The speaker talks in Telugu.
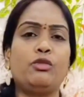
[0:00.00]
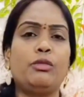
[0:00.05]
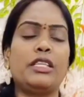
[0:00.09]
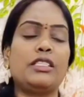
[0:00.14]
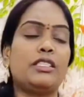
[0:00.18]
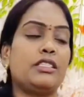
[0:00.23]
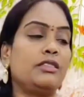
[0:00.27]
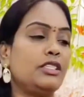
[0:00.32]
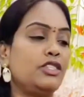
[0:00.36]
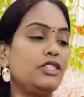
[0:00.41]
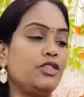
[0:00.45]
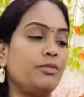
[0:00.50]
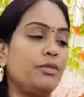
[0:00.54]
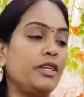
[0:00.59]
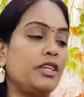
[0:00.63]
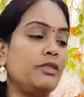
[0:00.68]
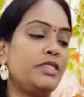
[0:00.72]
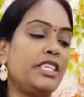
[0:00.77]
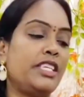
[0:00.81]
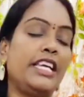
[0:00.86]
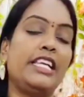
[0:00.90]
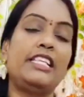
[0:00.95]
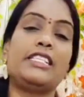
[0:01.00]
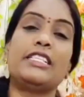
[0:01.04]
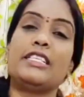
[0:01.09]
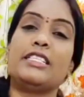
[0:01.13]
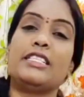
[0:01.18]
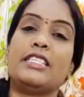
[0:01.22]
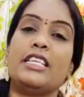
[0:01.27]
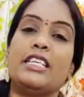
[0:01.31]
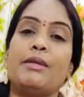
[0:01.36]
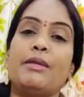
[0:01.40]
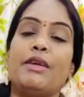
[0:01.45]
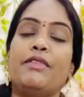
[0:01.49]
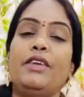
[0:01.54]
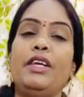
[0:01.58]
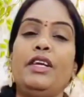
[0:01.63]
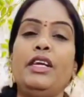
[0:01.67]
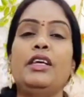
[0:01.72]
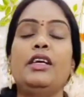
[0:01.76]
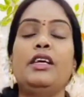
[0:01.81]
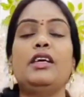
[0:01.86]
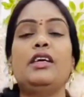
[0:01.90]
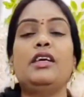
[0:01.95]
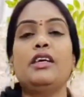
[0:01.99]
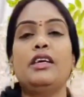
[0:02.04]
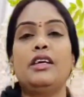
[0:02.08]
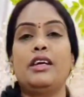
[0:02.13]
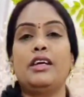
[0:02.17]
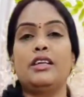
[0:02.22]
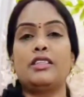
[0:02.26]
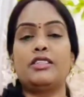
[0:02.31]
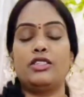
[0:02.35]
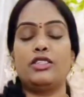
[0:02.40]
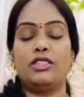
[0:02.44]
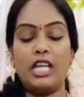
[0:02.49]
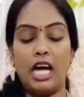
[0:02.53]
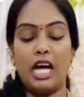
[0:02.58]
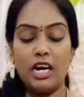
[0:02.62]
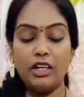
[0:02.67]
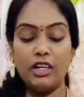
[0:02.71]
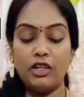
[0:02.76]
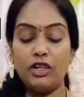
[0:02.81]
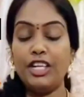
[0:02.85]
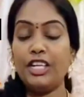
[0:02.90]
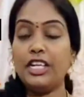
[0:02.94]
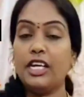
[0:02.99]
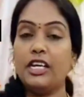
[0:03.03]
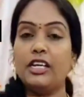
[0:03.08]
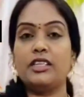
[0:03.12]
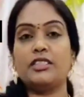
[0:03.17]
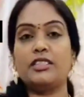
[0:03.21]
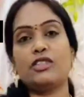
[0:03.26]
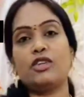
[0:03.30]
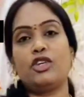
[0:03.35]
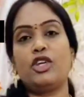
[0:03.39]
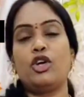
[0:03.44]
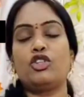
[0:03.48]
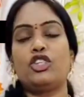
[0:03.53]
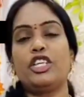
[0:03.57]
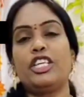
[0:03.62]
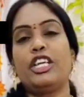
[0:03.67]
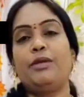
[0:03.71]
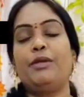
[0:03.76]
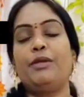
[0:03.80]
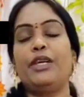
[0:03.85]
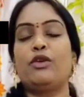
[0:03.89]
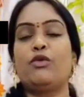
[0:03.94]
టూ మంత్స్ నుంచి మనం సేల్ చేస్తున్నాం అవి దాంట్లోనే కలర్స్ కూడా వచ్చాయి నేను